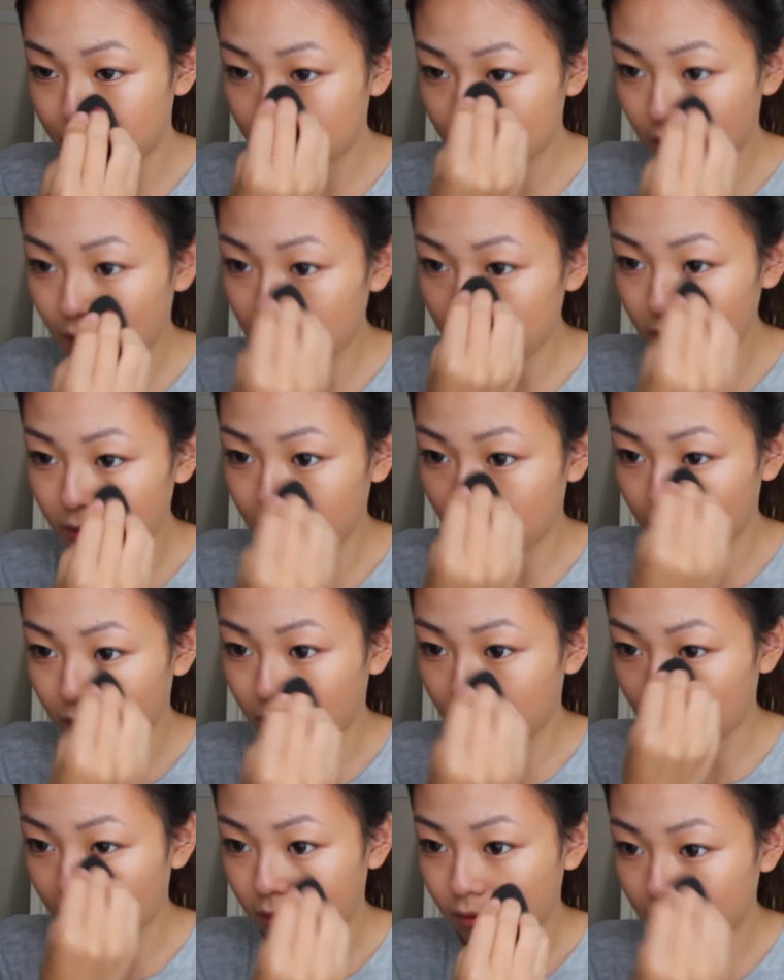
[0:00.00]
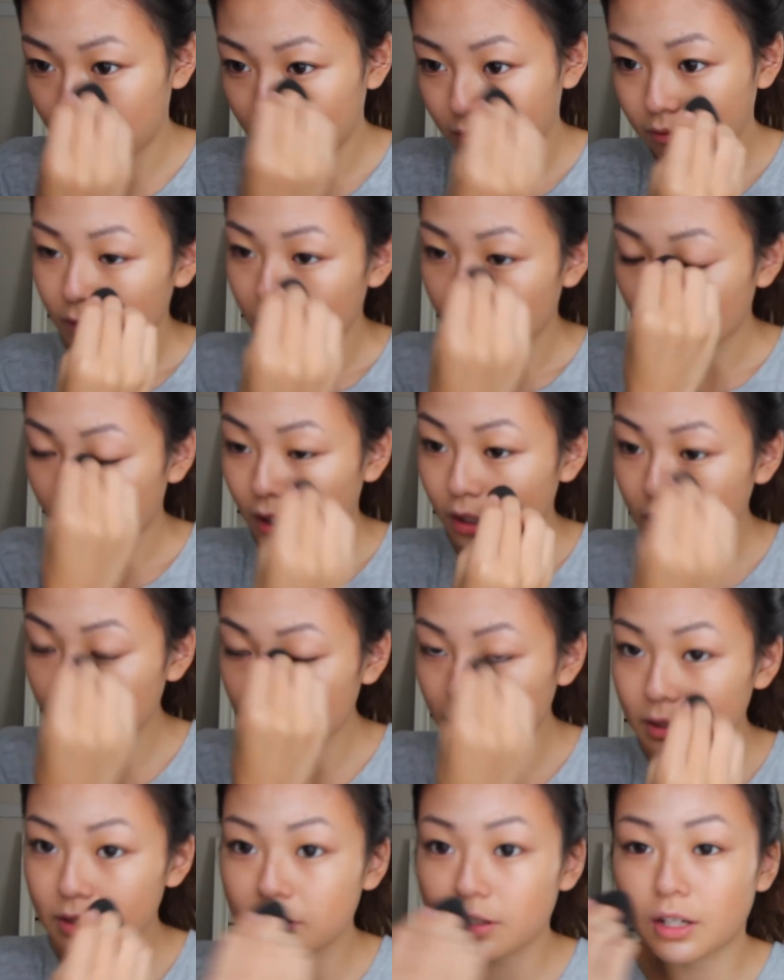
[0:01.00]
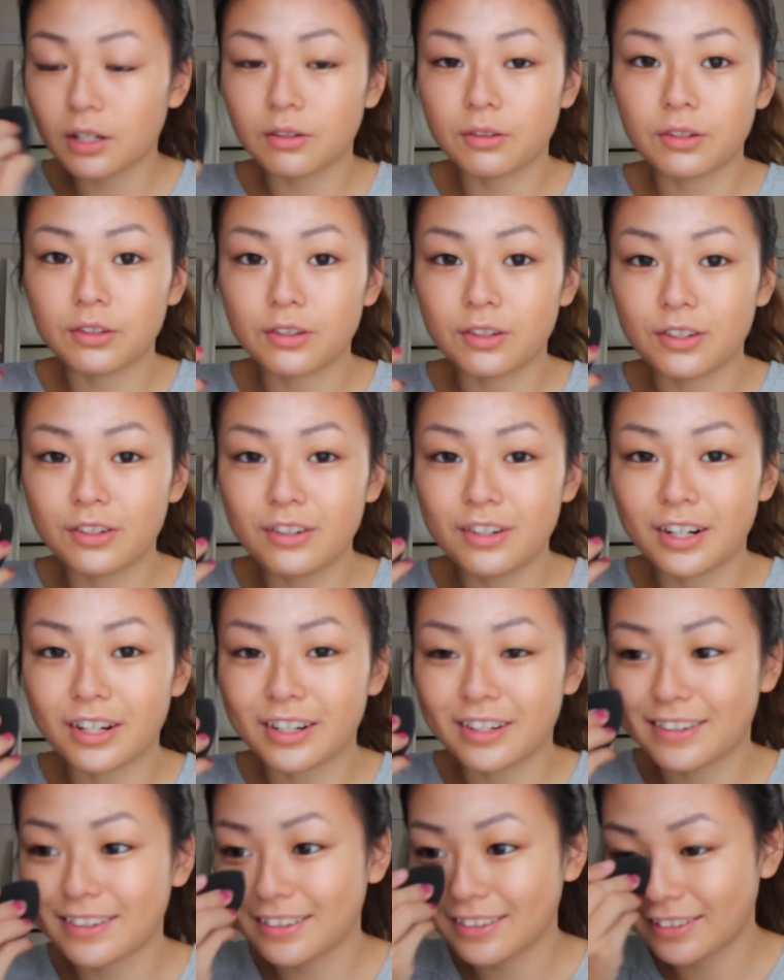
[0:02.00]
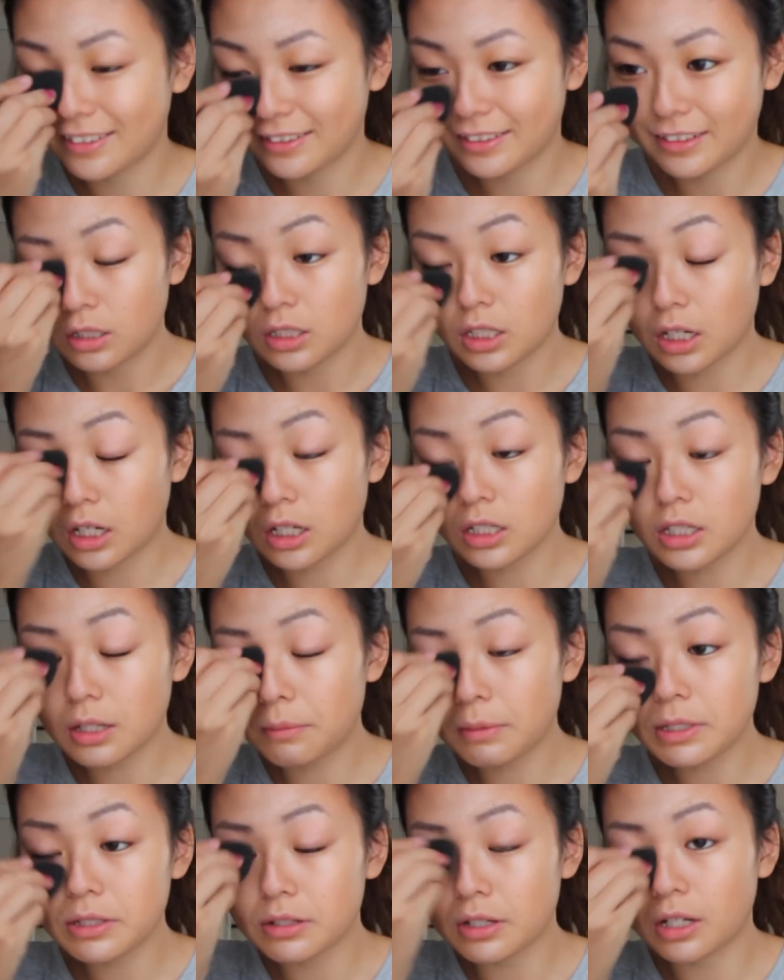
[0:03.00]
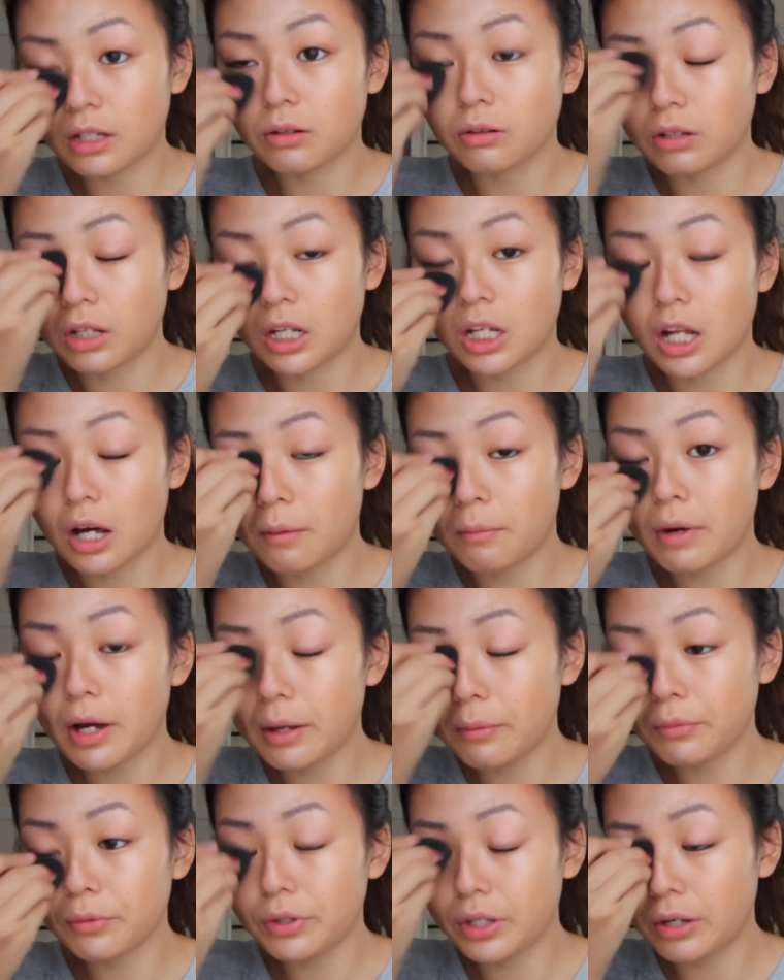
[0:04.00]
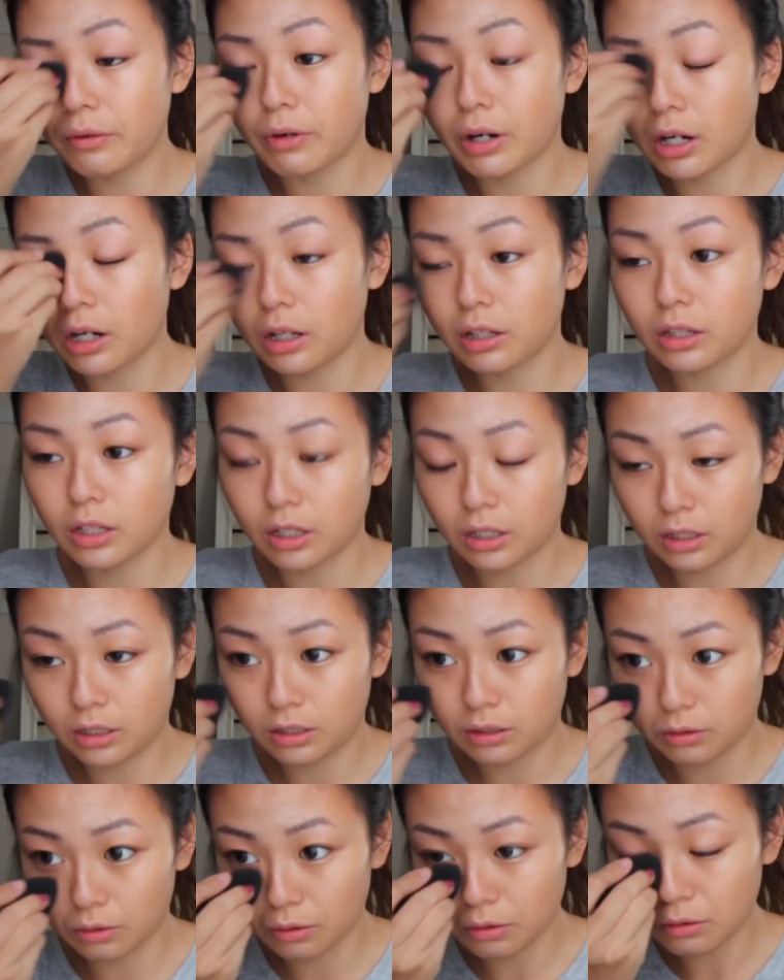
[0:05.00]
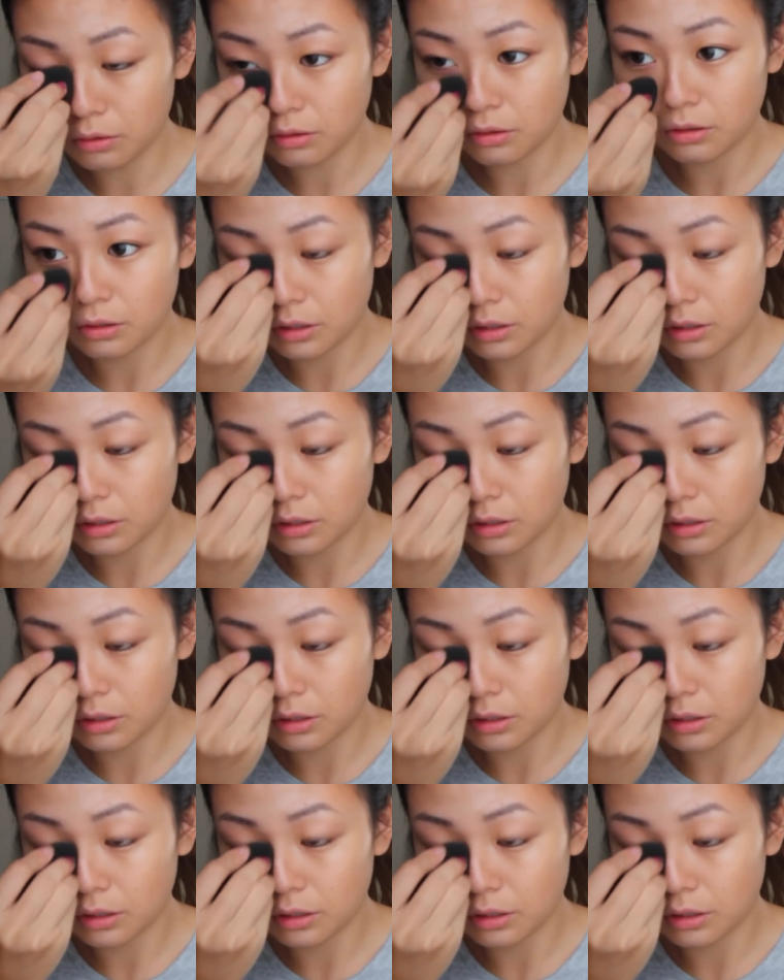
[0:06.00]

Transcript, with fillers: ぶつかるんだよね逆さまつげの人いるかな逆さまつげのね名前もね分かんない人